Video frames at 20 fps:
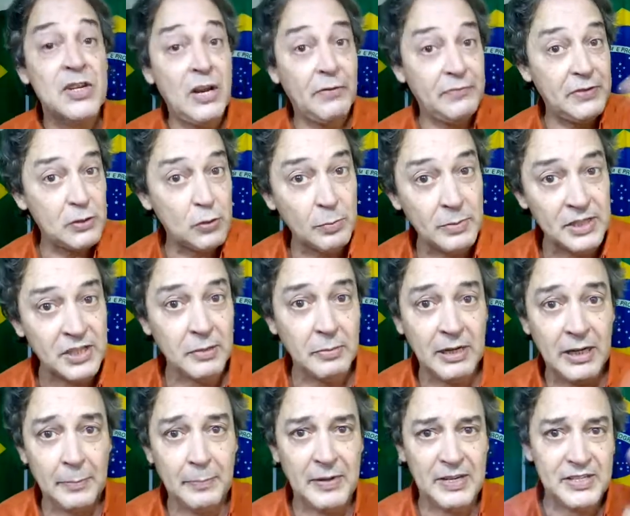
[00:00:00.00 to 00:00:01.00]
Já fiz uma
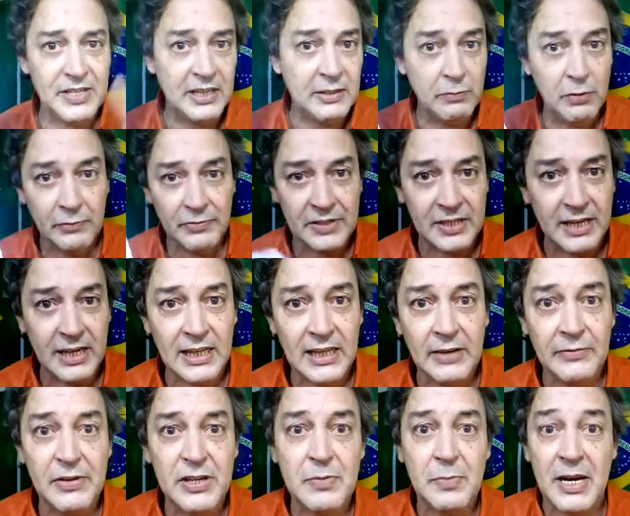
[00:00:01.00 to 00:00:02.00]
semana passada e vou fazer
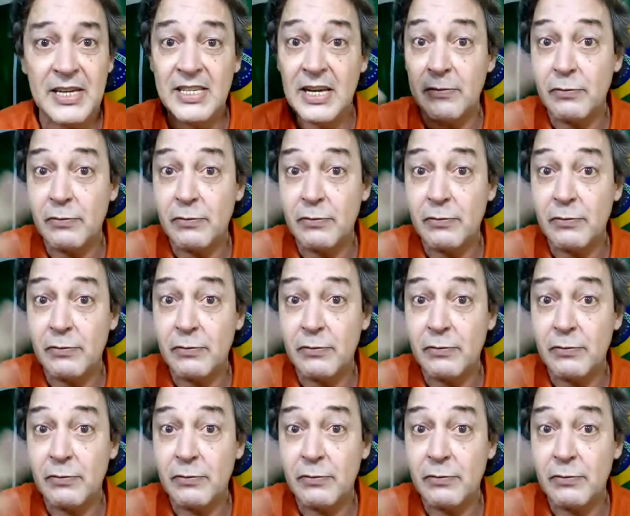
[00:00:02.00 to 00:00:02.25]
cada vez mais.